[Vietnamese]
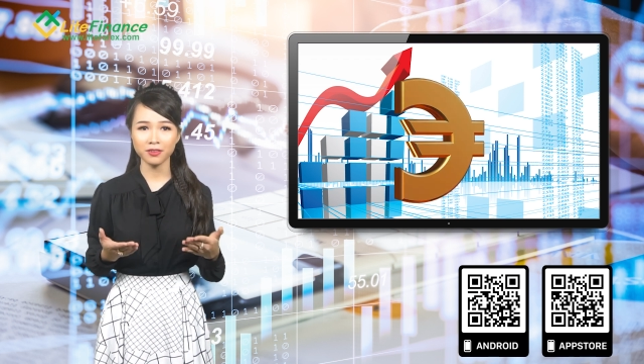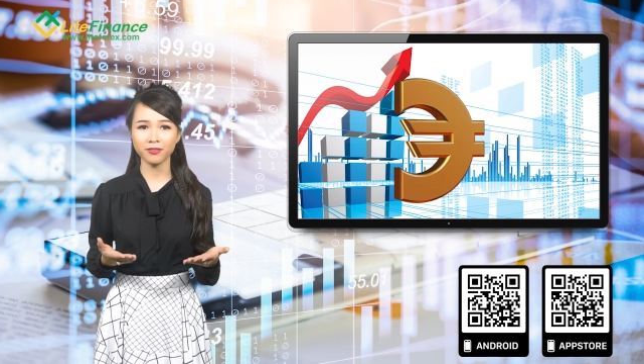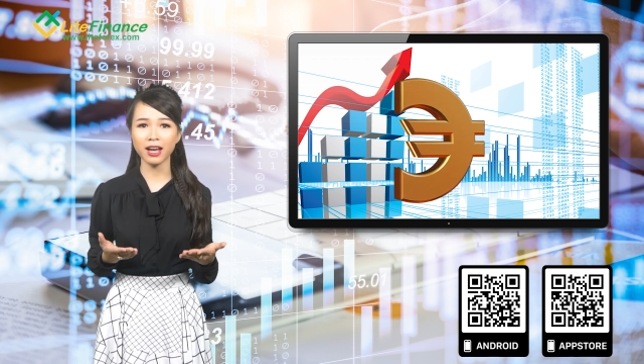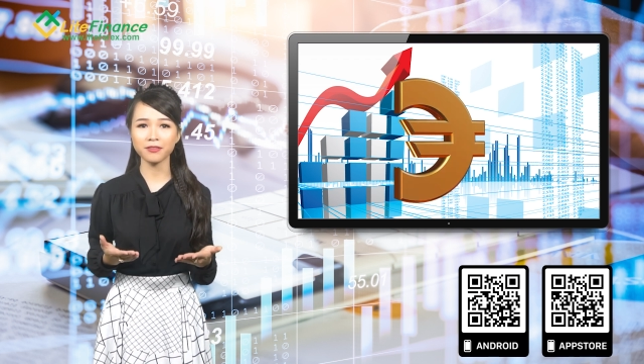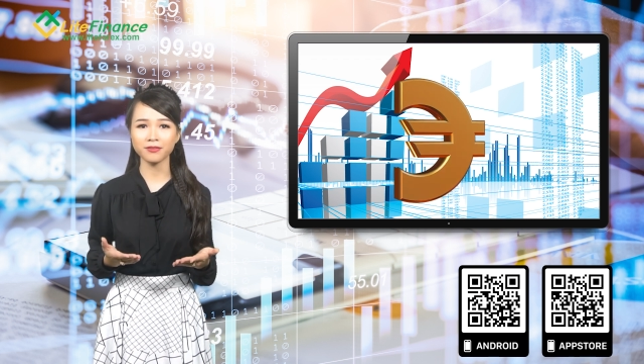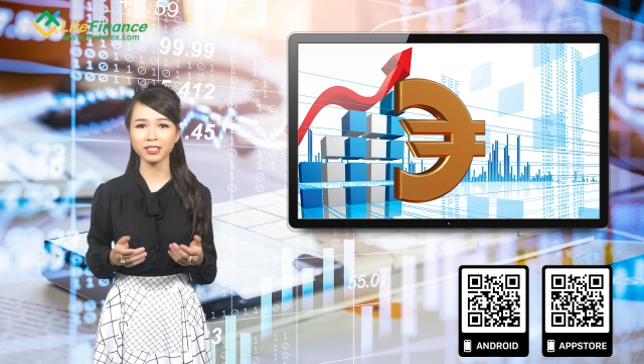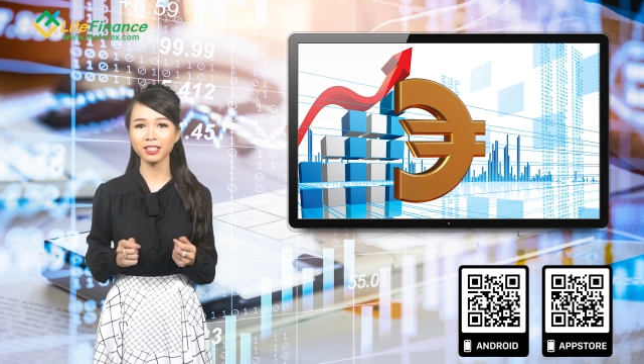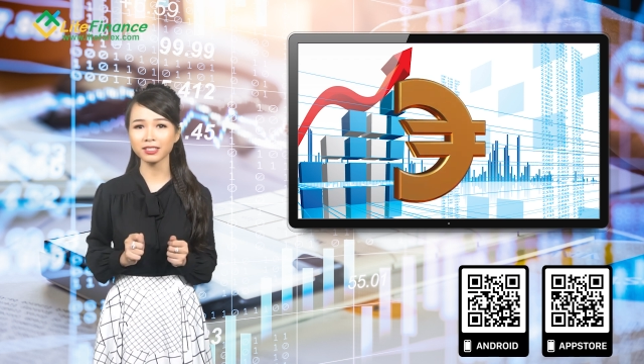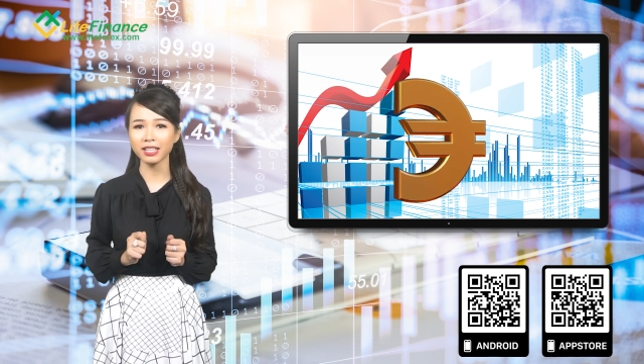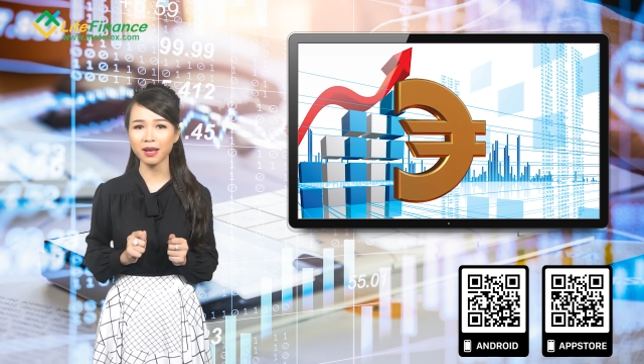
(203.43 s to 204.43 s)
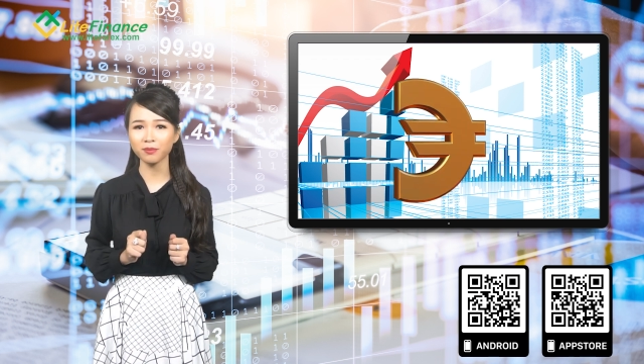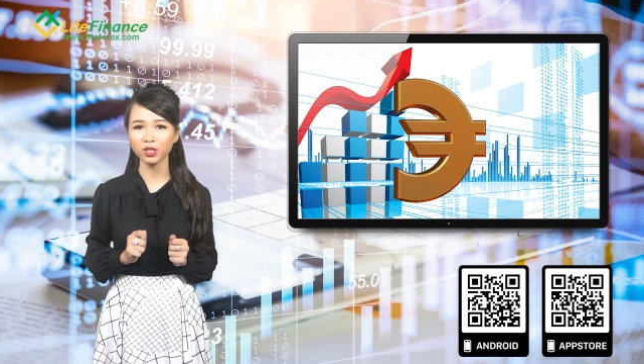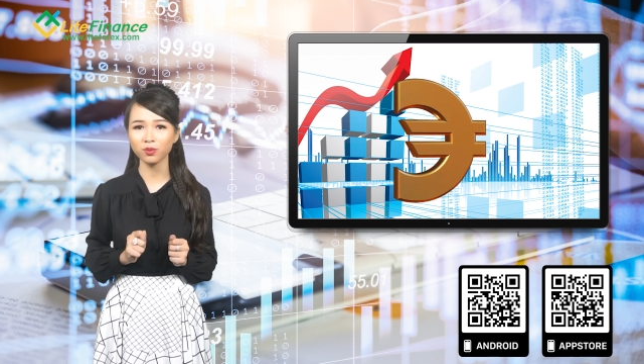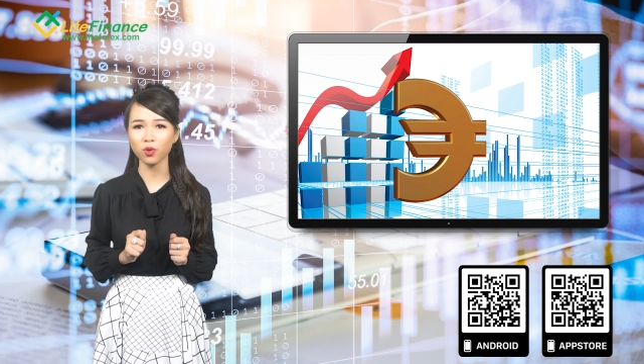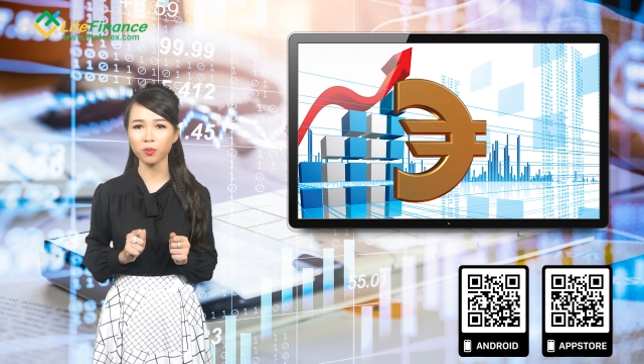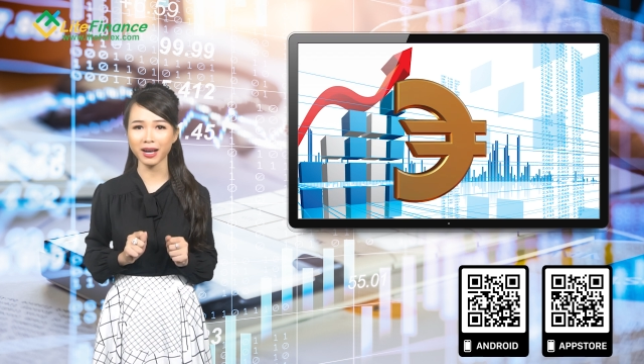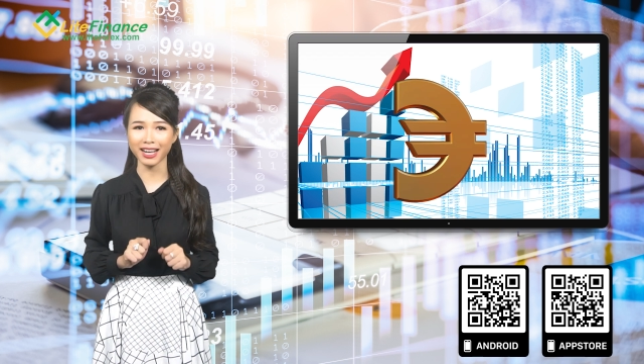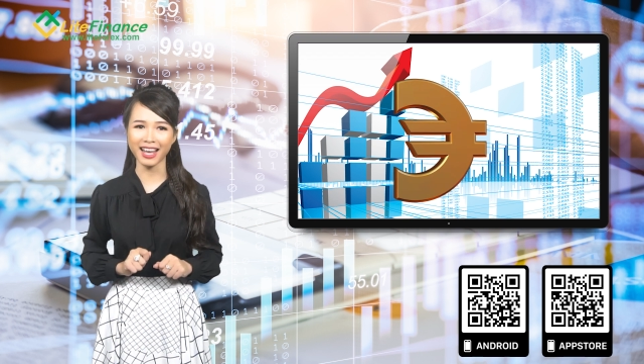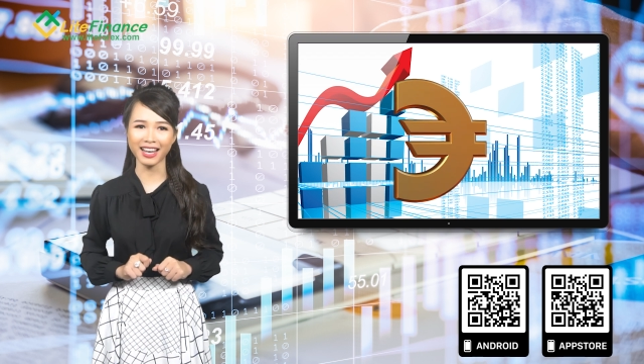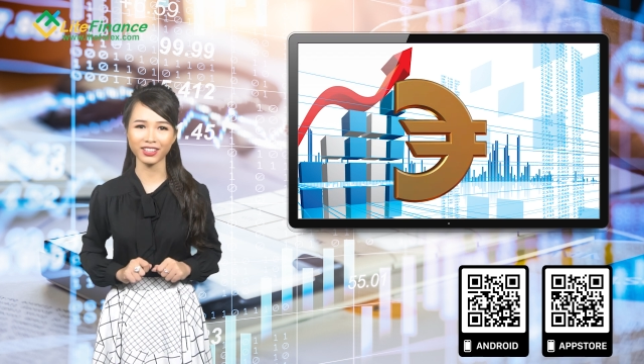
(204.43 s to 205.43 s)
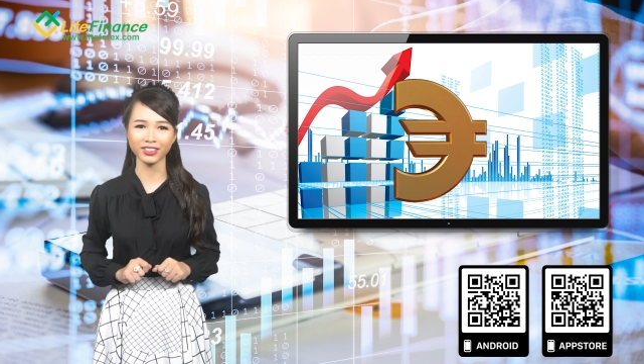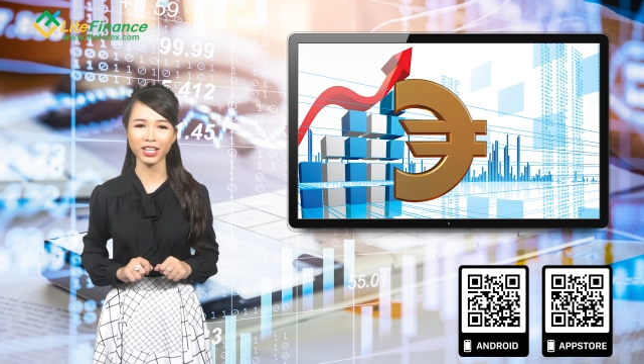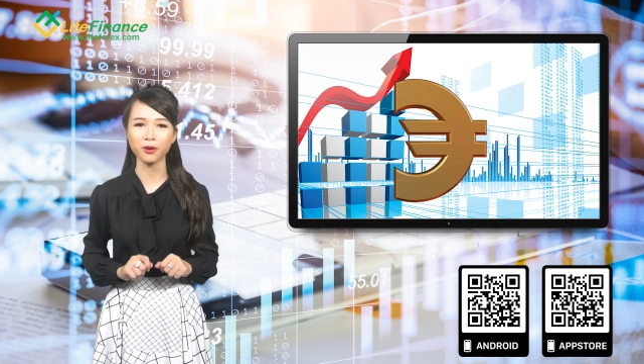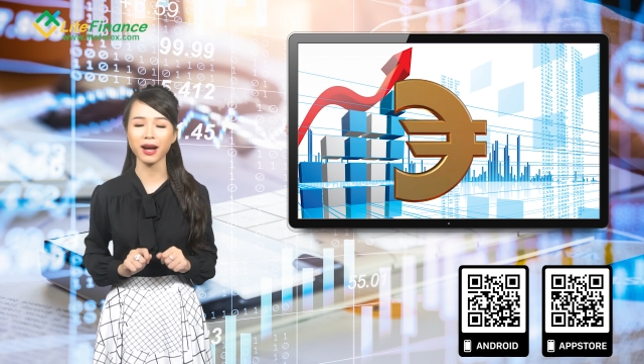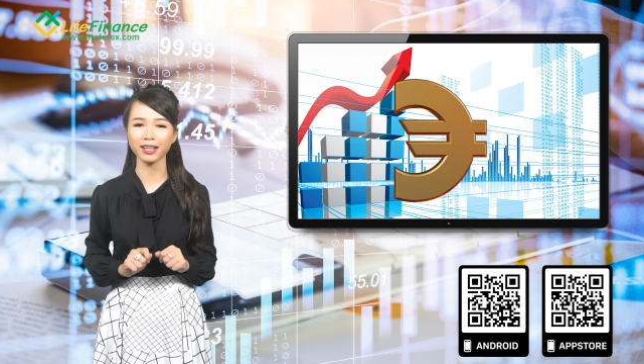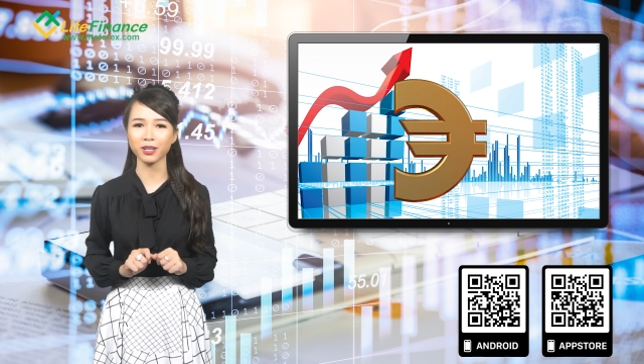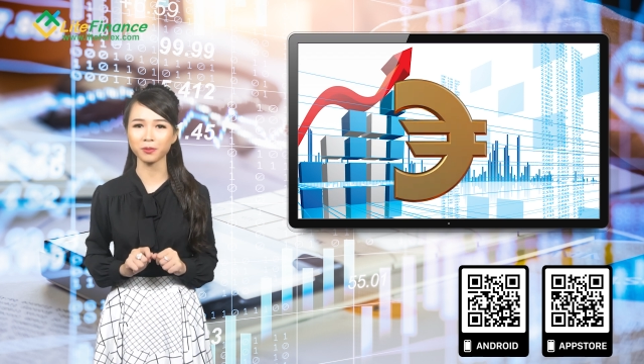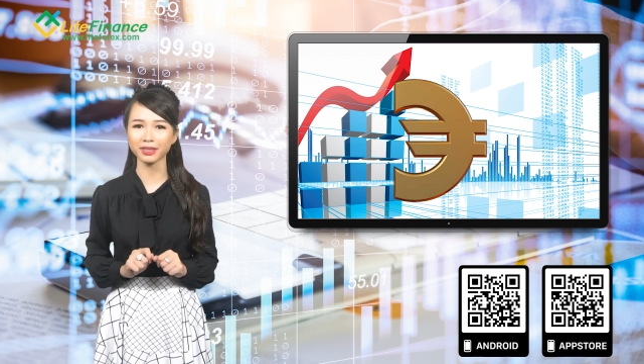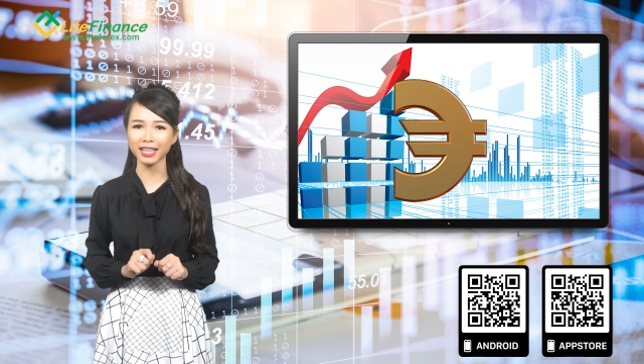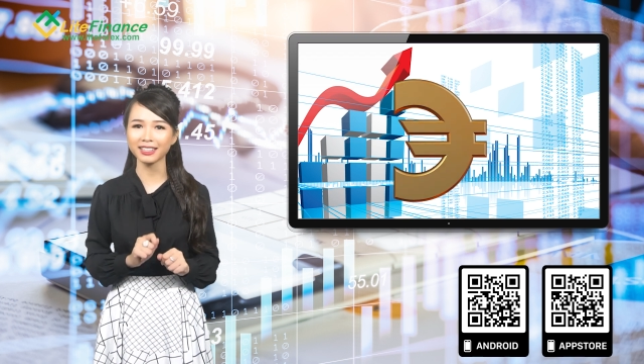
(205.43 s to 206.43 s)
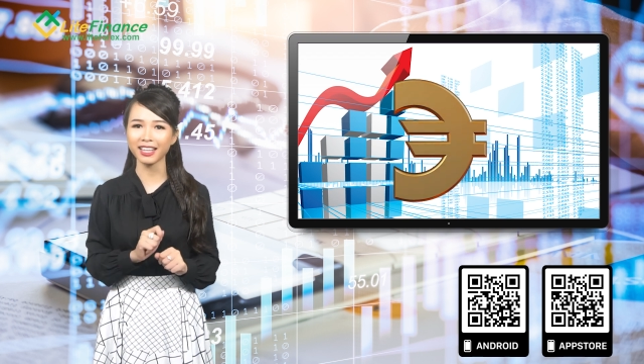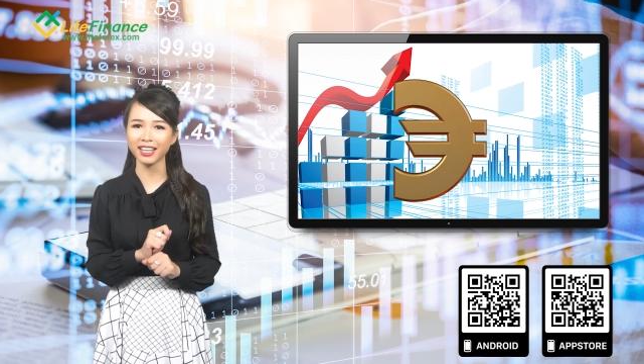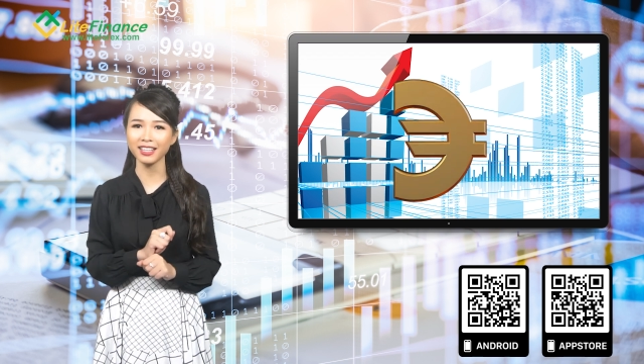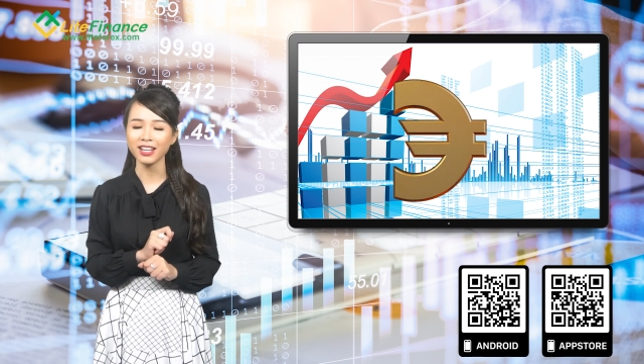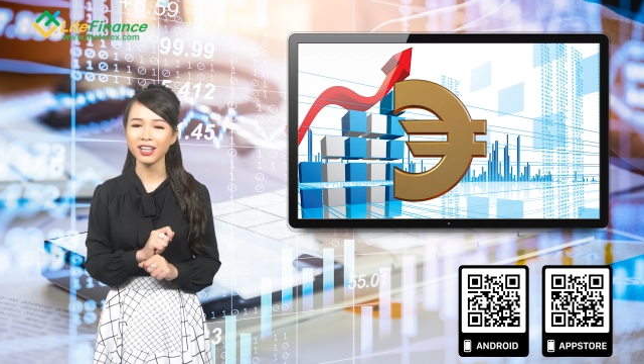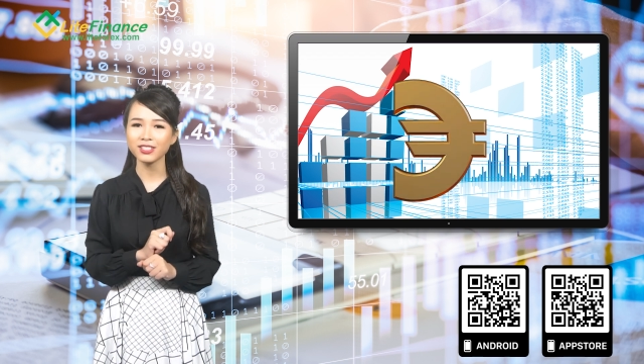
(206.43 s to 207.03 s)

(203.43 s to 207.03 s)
vàng vẫn được xem như một mặt hàng có thể hoạt động thay thế